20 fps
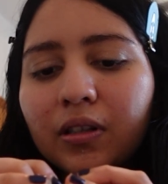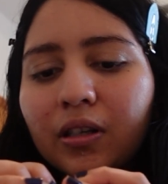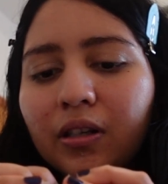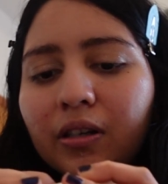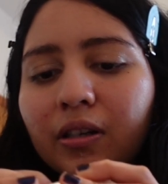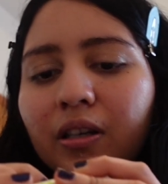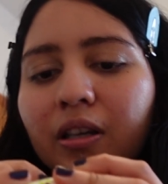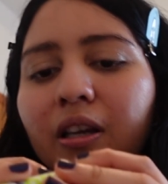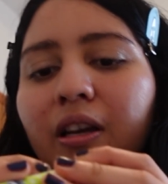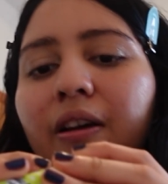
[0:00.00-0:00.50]

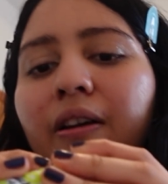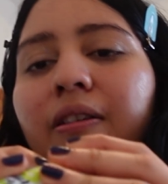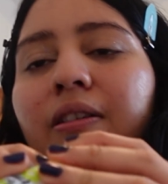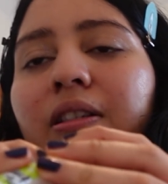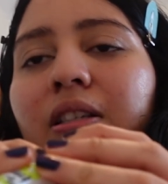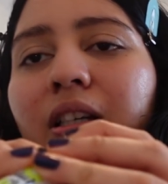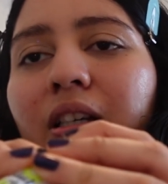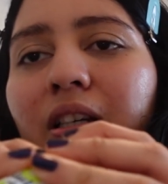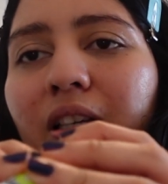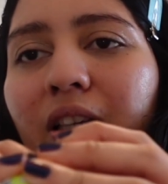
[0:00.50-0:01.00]
Ok,
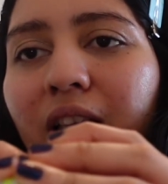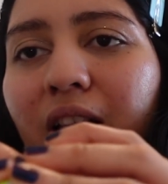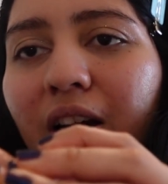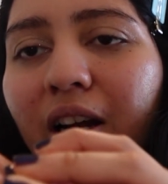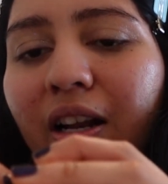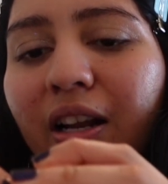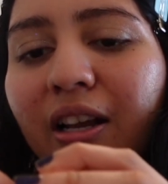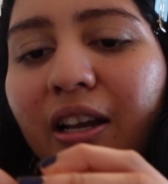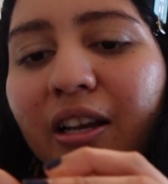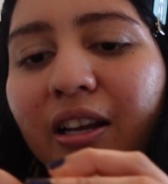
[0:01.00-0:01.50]
vamos a
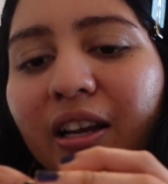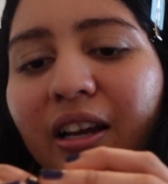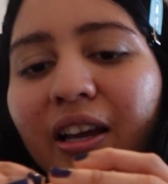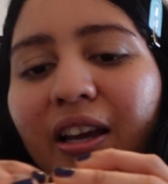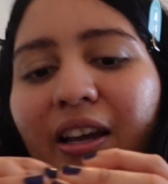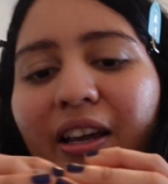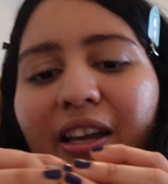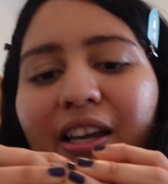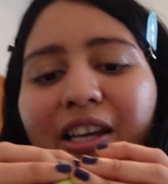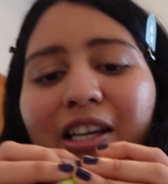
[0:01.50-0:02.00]
quitar.
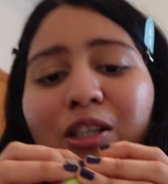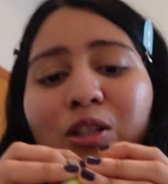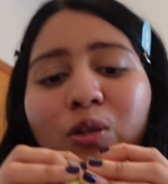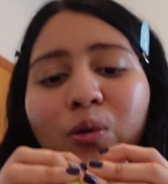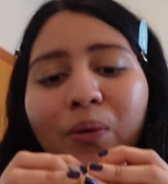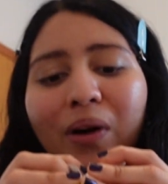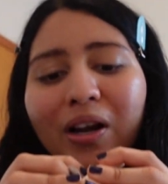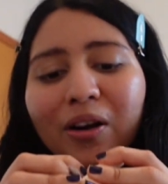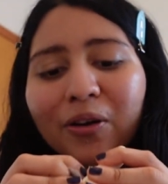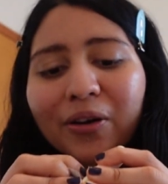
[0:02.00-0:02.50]
Y su
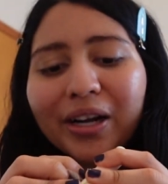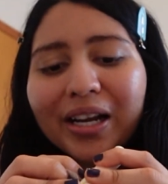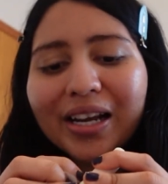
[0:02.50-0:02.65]
valor